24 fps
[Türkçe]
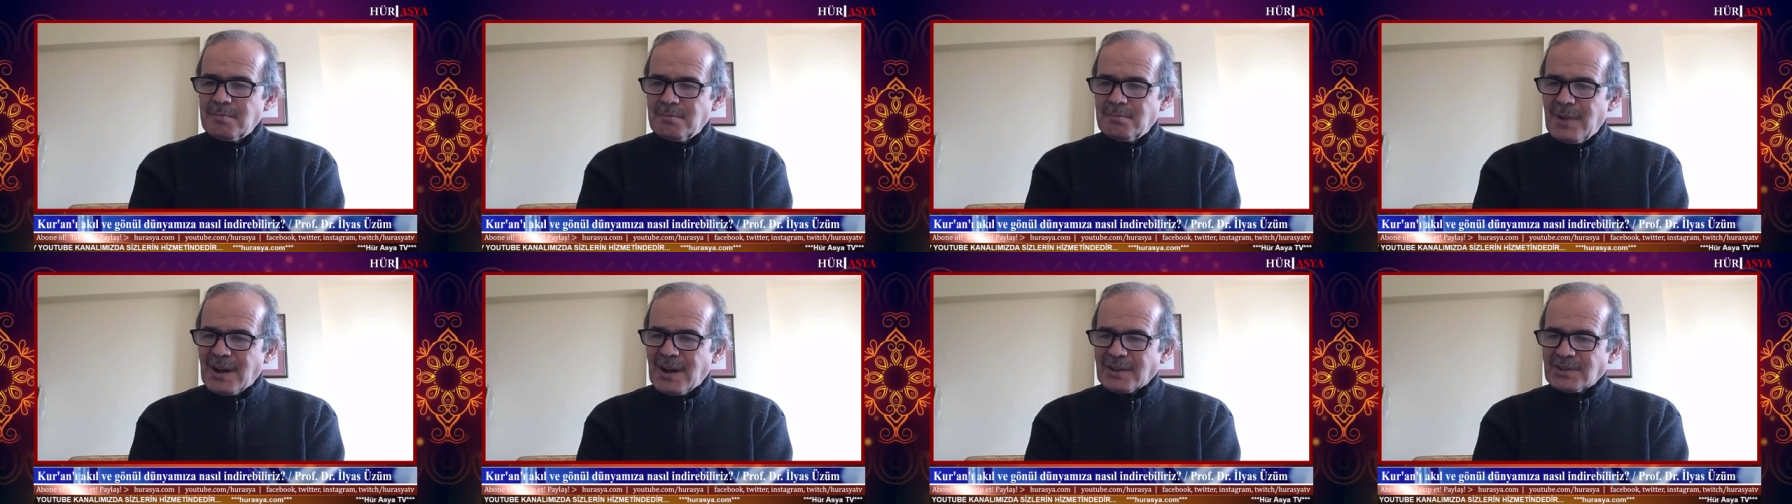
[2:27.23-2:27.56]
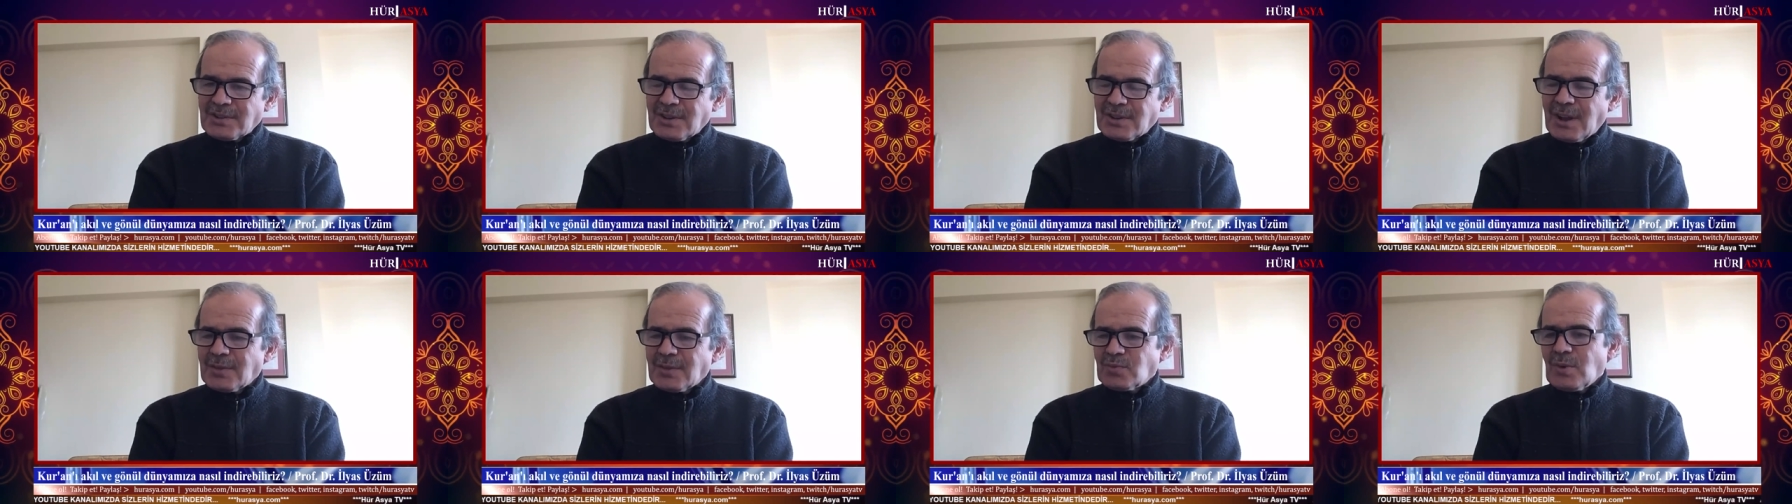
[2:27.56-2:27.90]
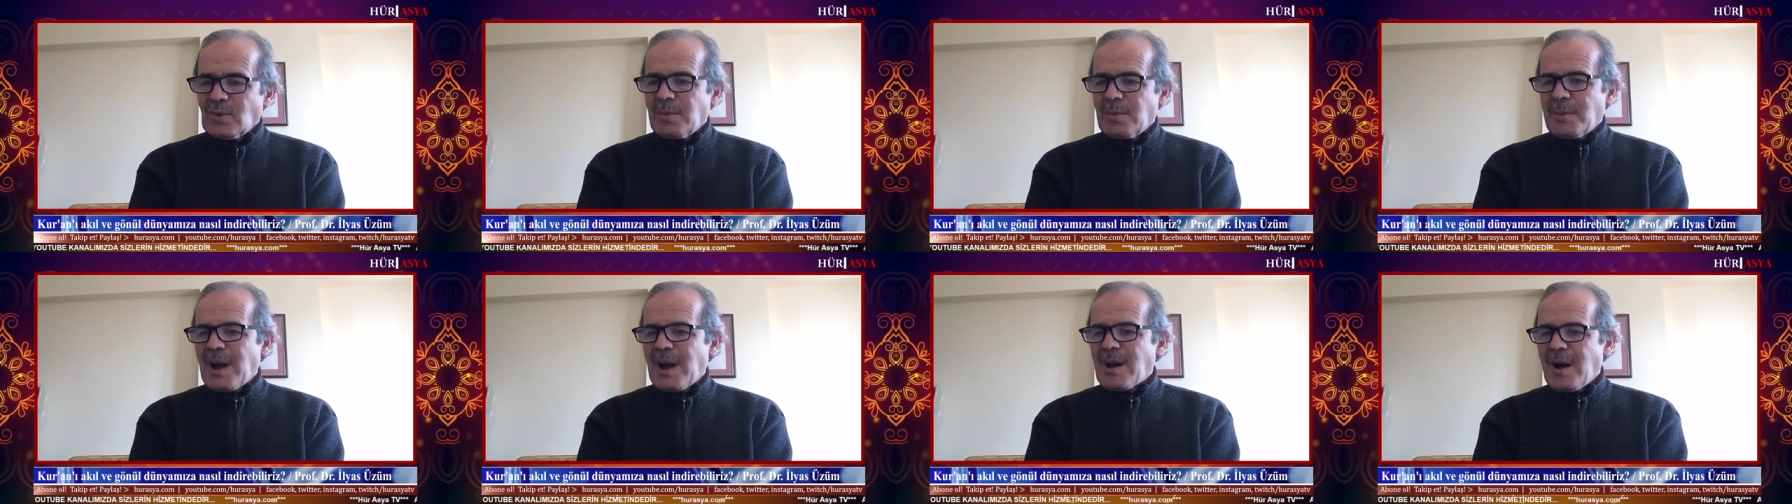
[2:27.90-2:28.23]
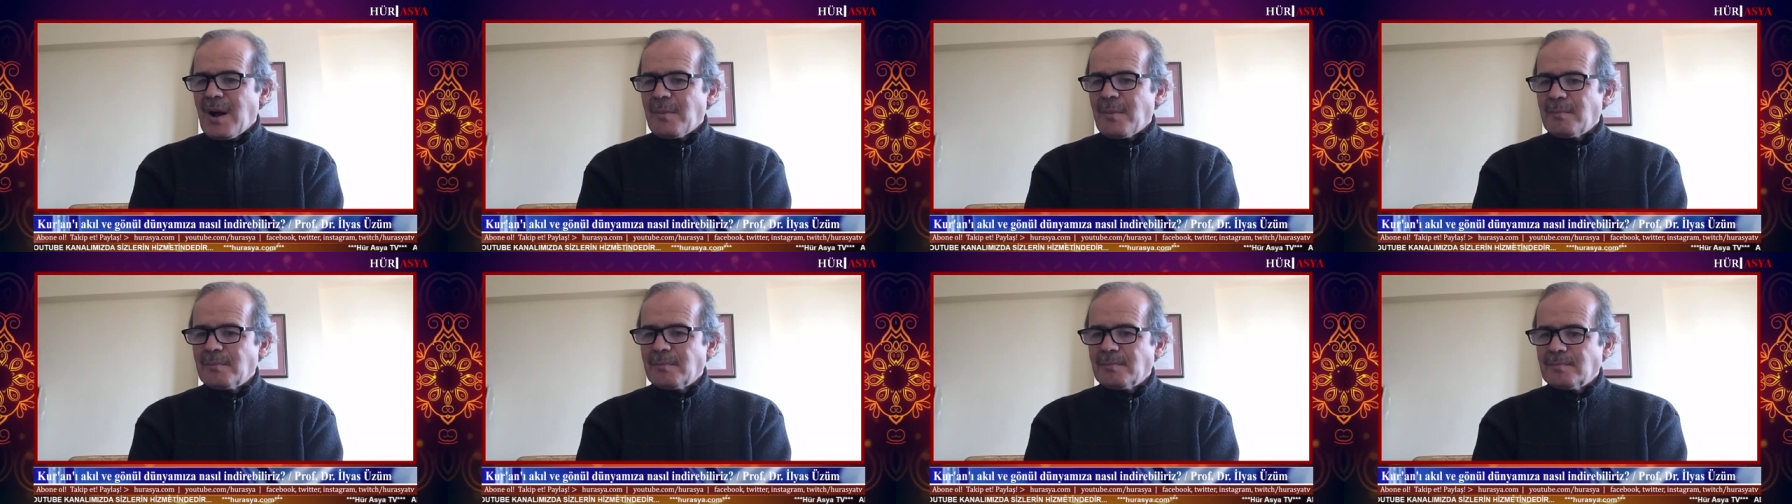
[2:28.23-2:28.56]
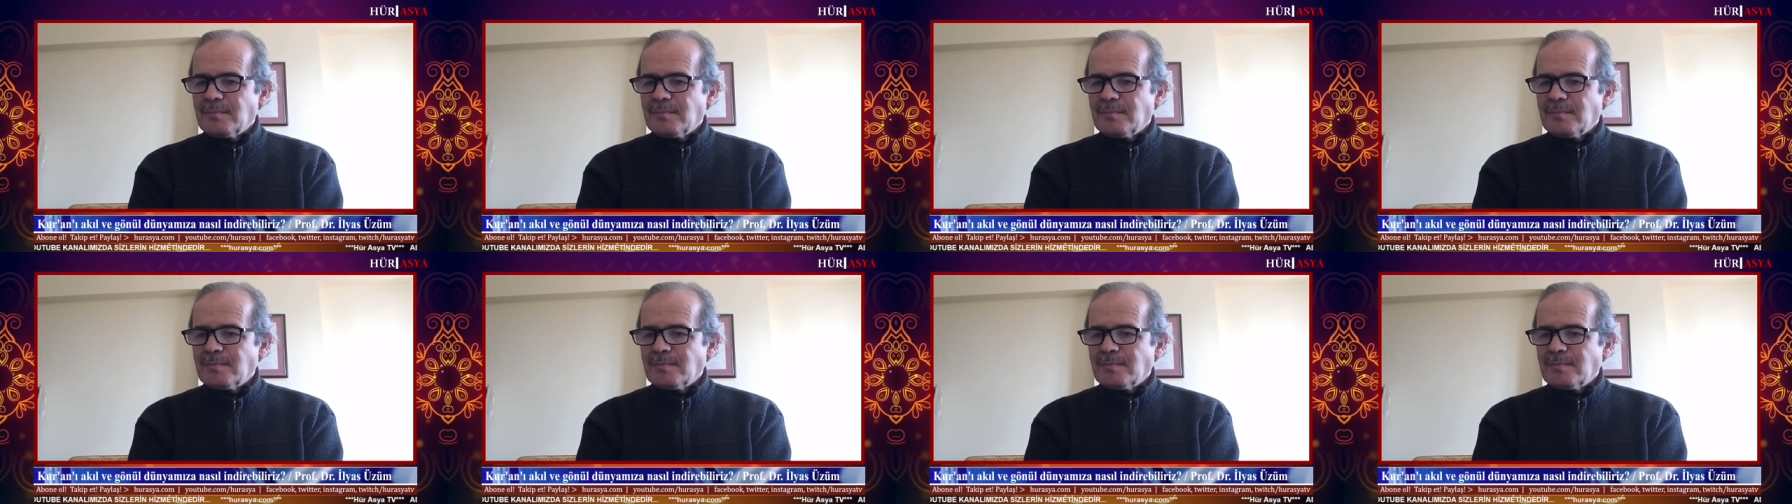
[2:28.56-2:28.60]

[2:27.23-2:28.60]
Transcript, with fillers: maksat ve makam.